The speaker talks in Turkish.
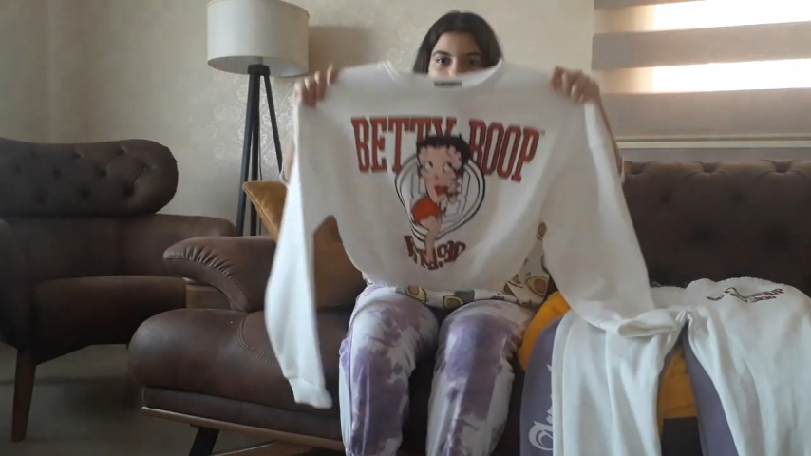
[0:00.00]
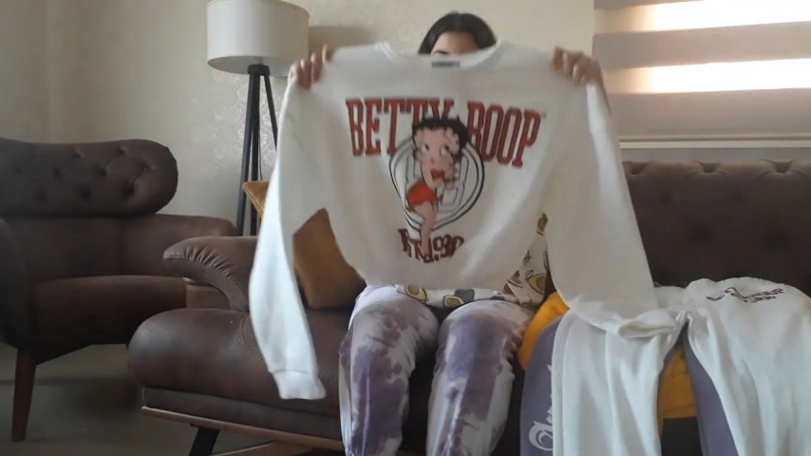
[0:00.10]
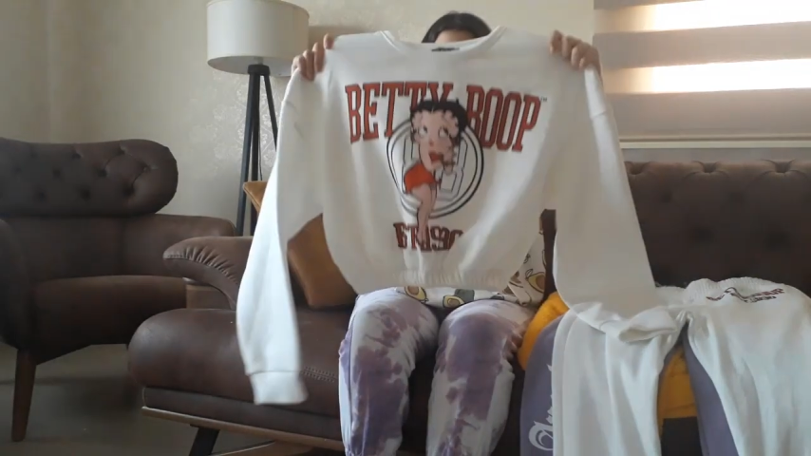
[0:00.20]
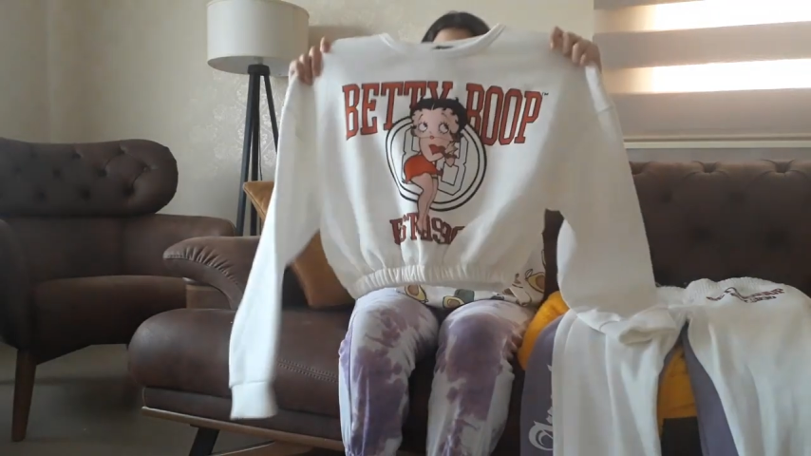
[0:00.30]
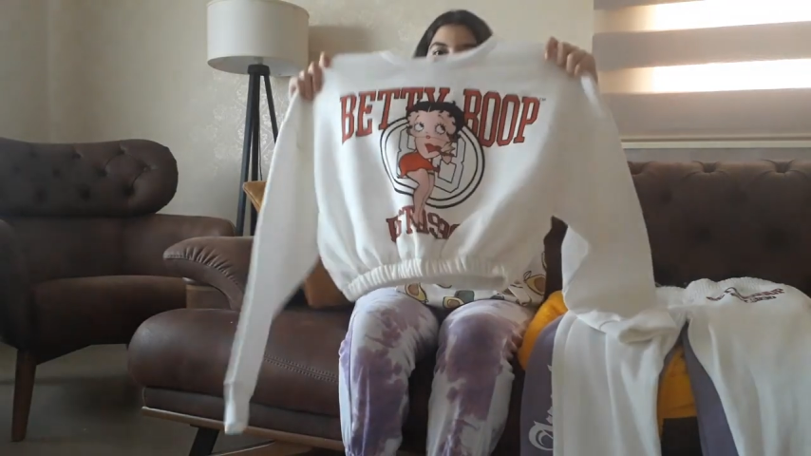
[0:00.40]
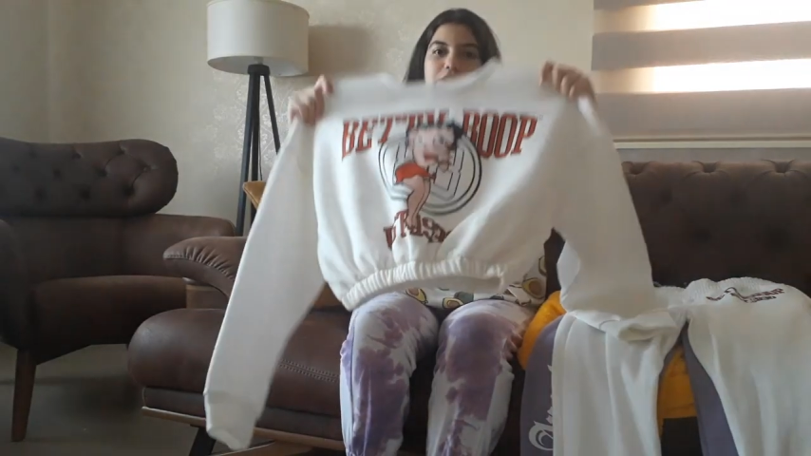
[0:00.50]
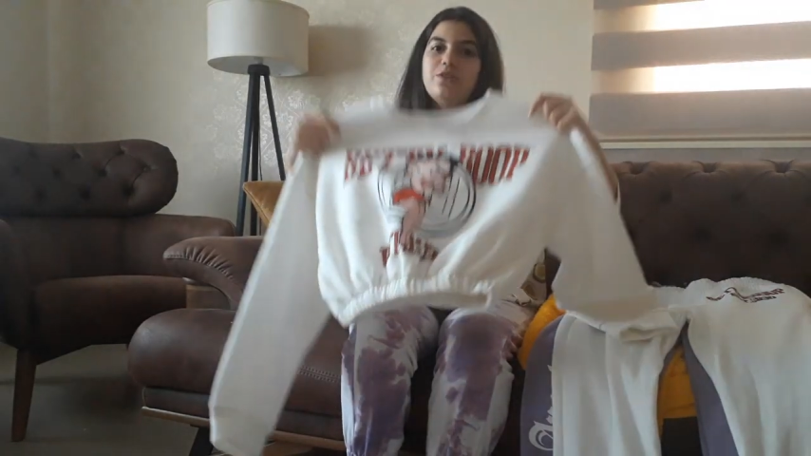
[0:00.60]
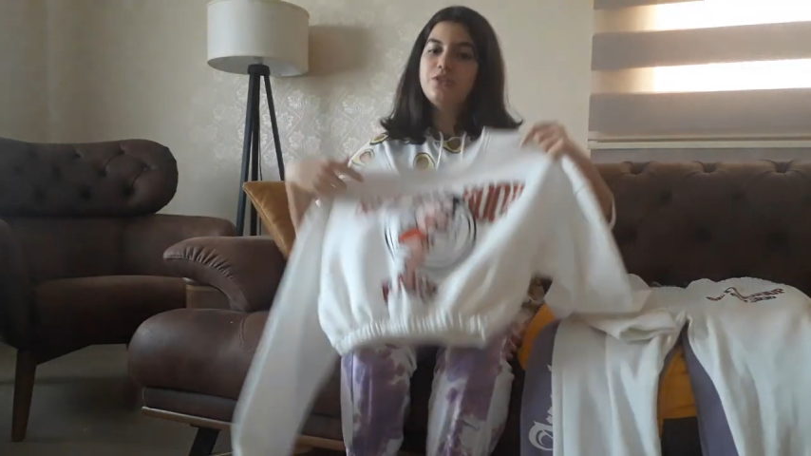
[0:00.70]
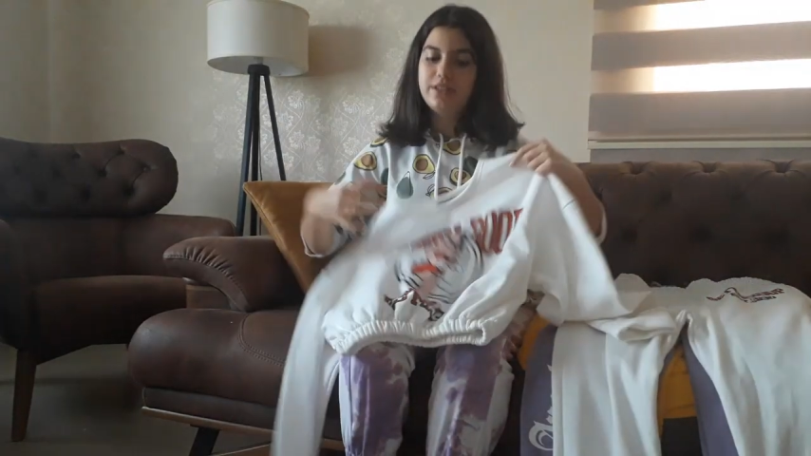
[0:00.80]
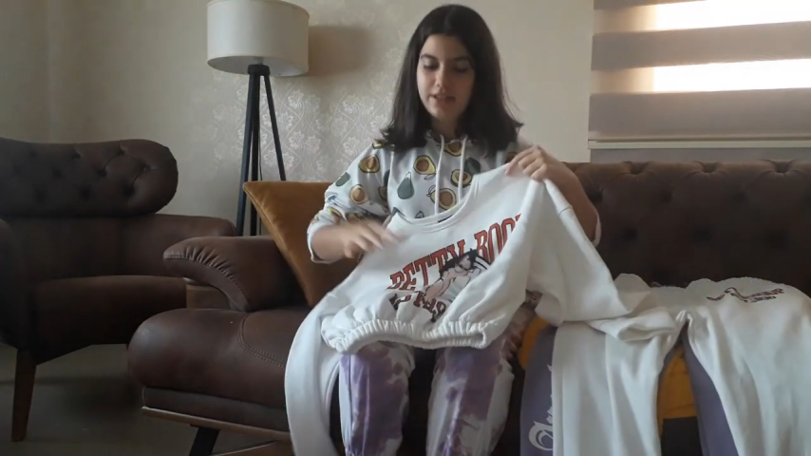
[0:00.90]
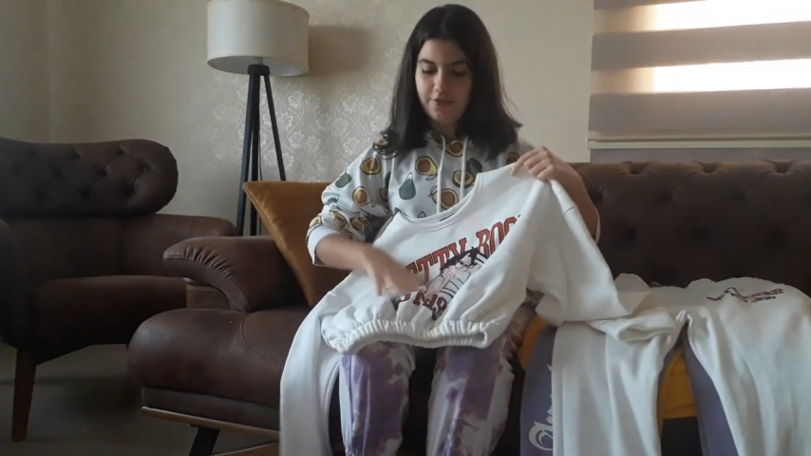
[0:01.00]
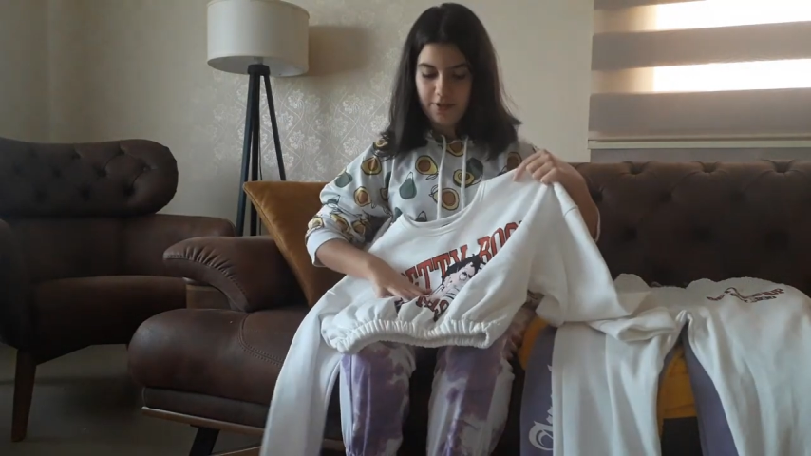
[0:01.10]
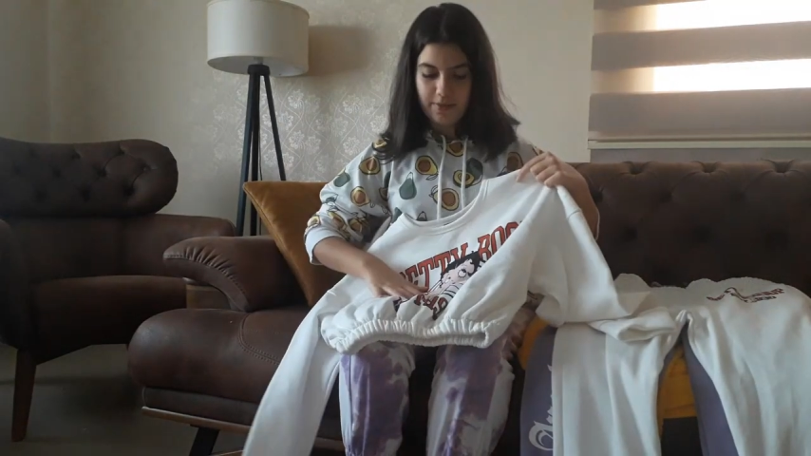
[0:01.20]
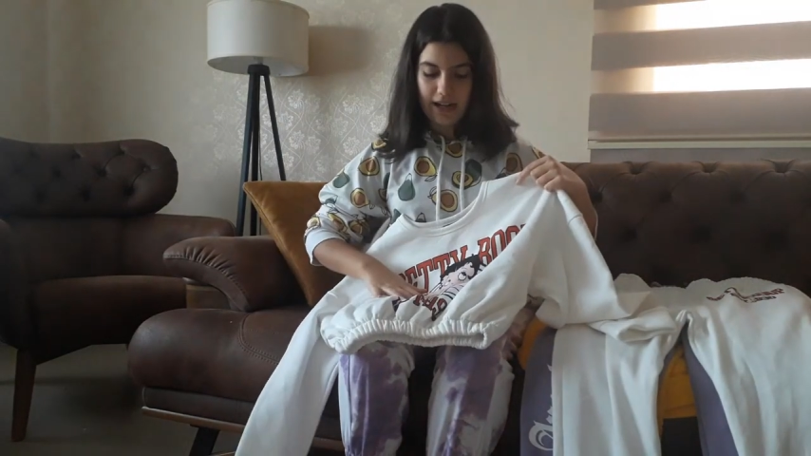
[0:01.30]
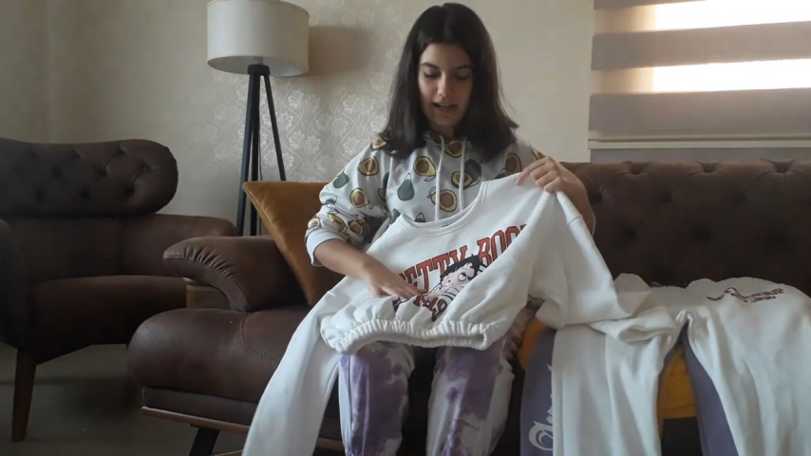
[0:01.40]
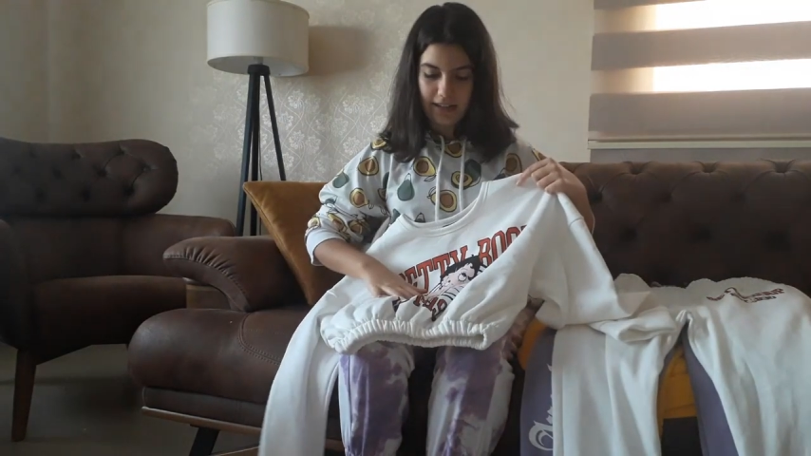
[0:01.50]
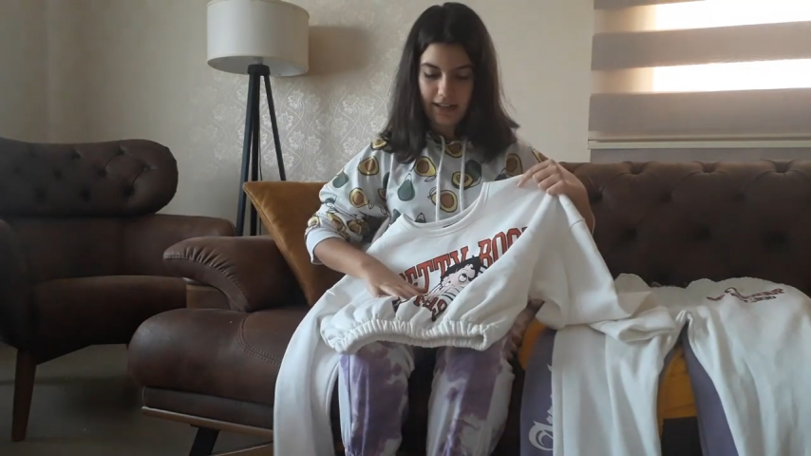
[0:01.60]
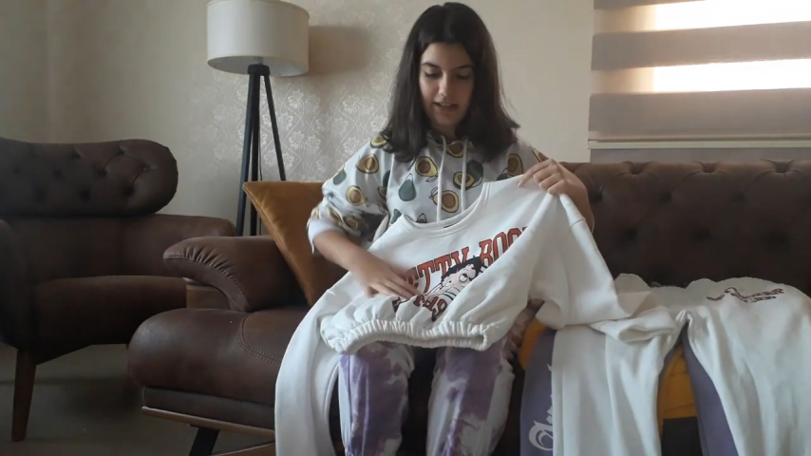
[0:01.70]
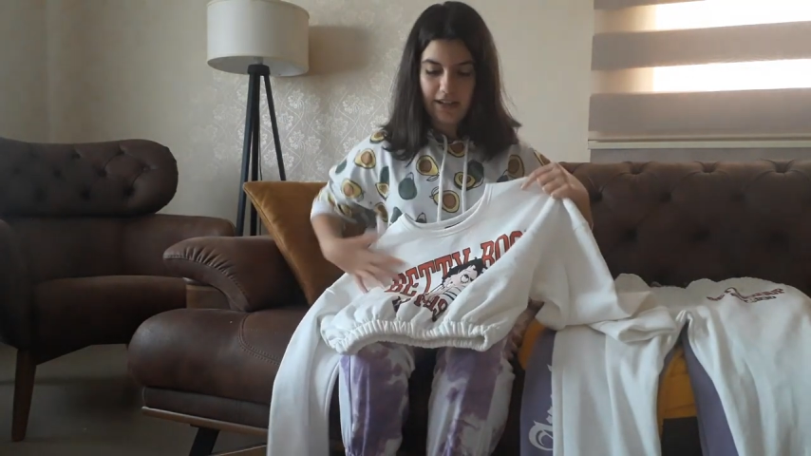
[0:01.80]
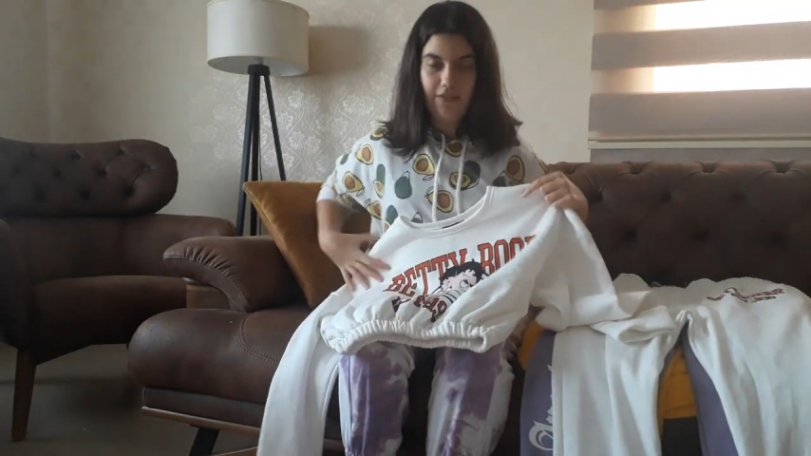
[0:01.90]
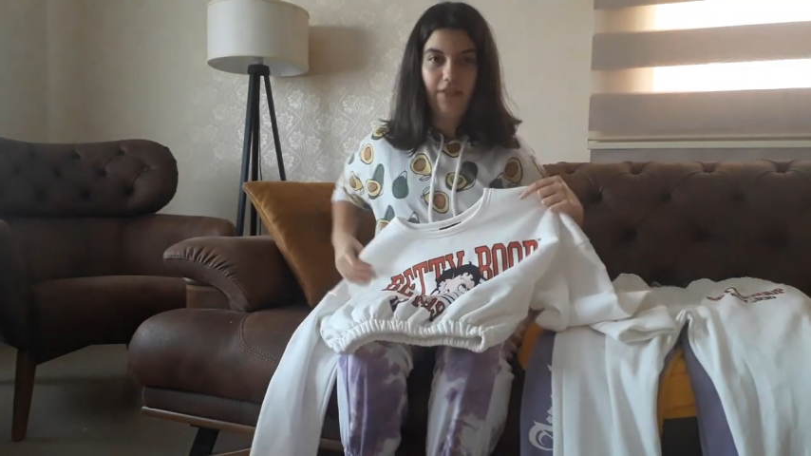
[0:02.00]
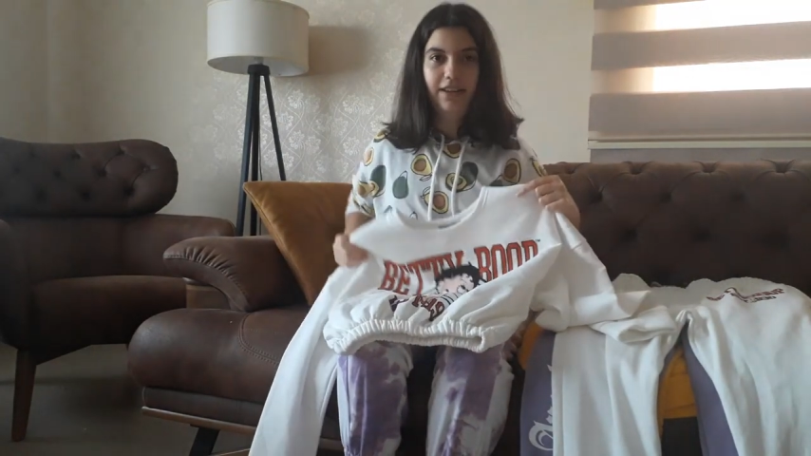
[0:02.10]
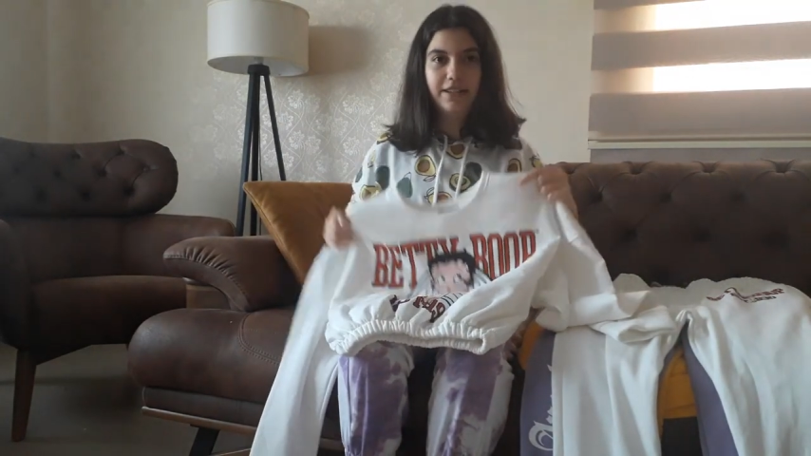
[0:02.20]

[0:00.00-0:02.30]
Yine burada o çizgi film karakterinden var.